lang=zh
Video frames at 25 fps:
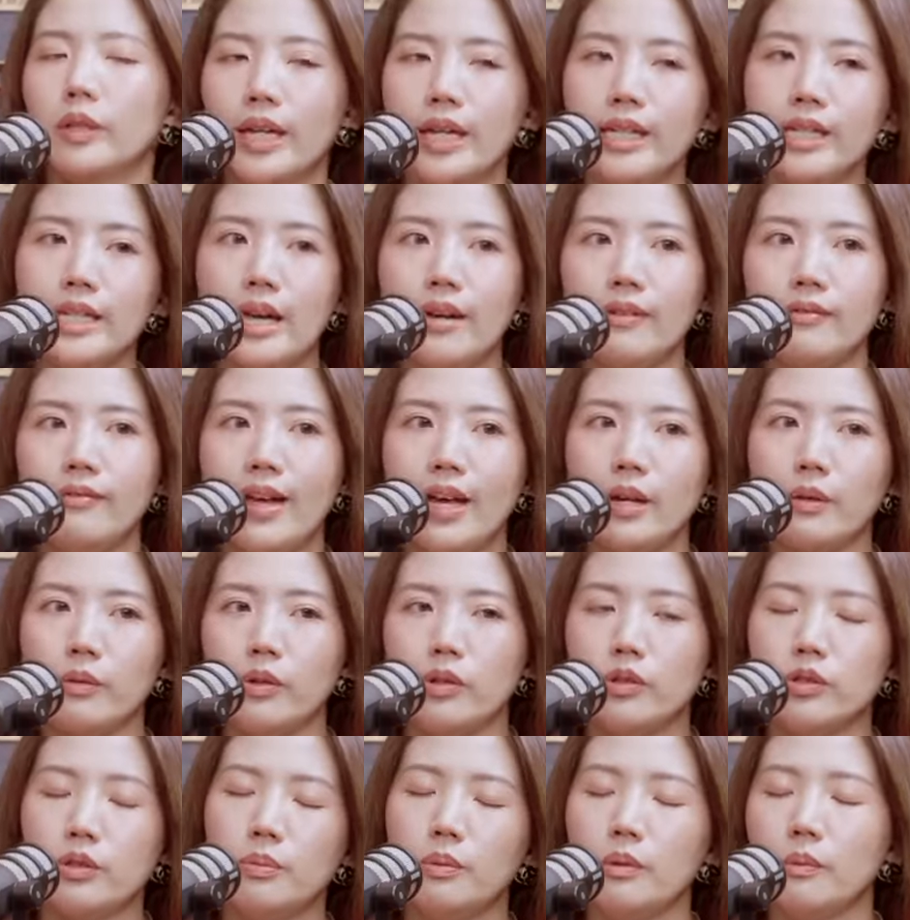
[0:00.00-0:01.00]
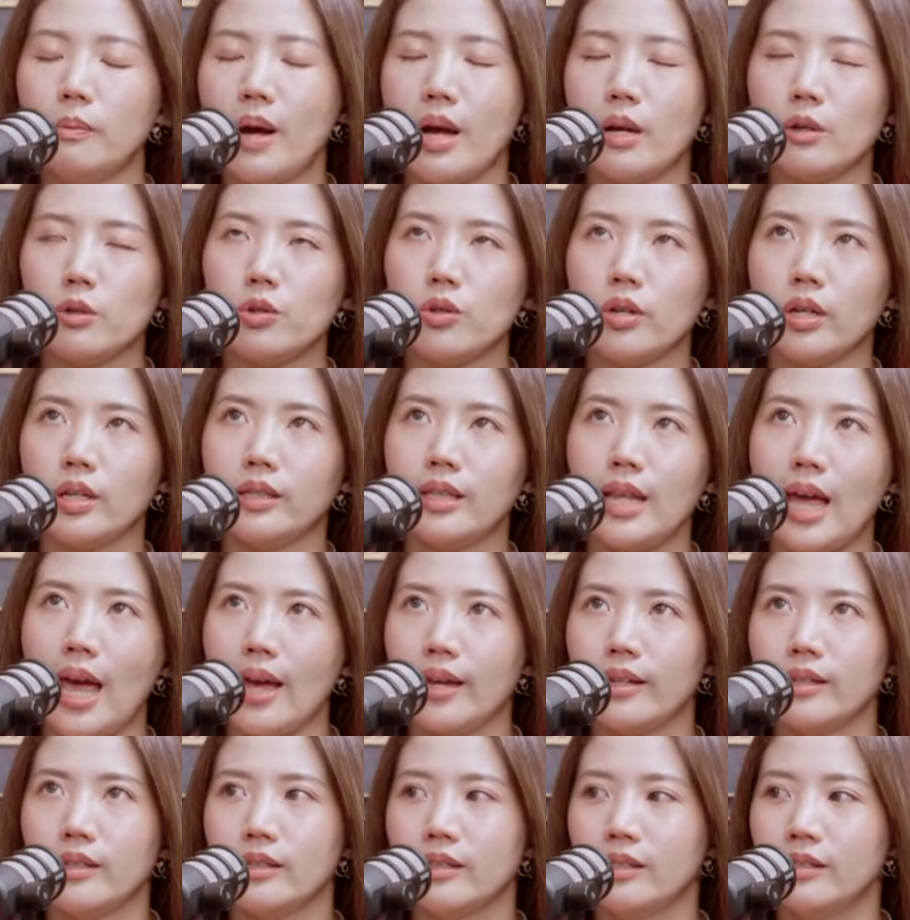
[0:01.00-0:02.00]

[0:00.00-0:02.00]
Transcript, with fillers: 跟你讲，法国人是不包水袋的，